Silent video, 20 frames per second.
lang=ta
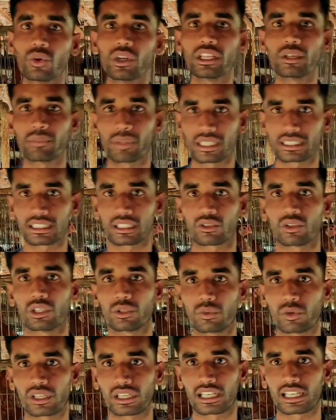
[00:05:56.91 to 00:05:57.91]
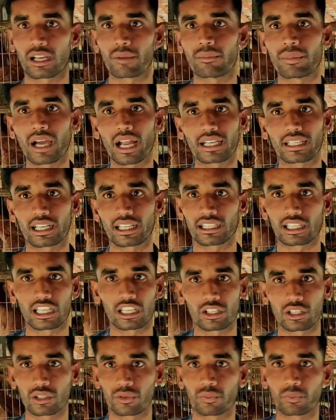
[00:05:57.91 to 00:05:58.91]
கூலிங் பிளேஸில் கொண்டு போகணுங்க ரொம்ப ஆட்டாக
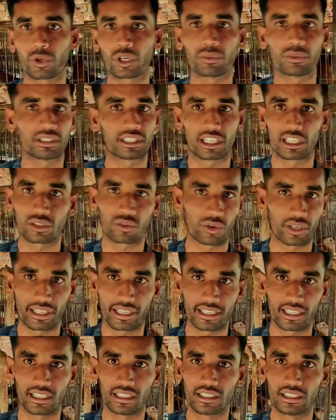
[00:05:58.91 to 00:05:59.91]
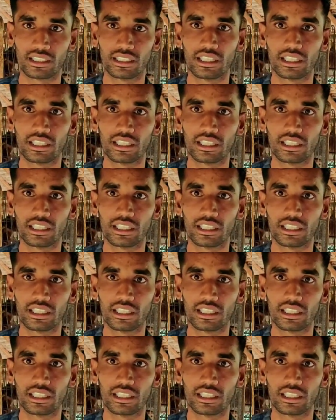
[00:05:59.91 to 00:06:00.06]
இருந்தாலும் பொறிப்பு திறன் குறையுங்க